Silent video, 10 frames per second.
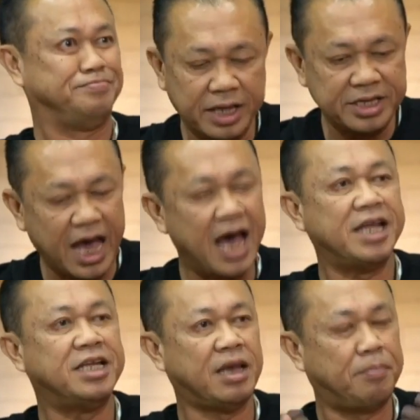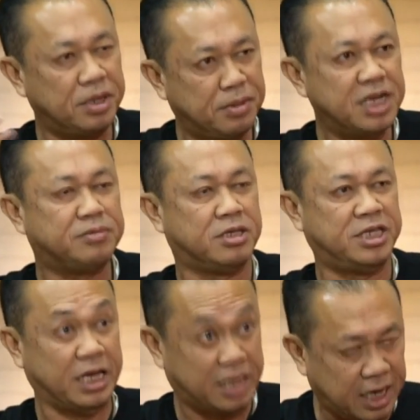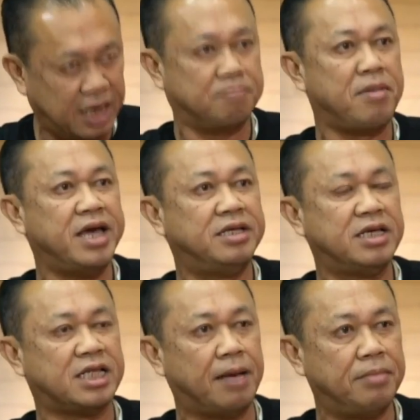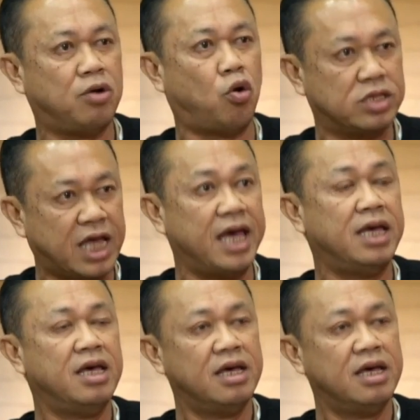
กัญชาเนี่ยจะเป็นพืชเศรษฐกิจใหม่ที่จะทำให้คนไทย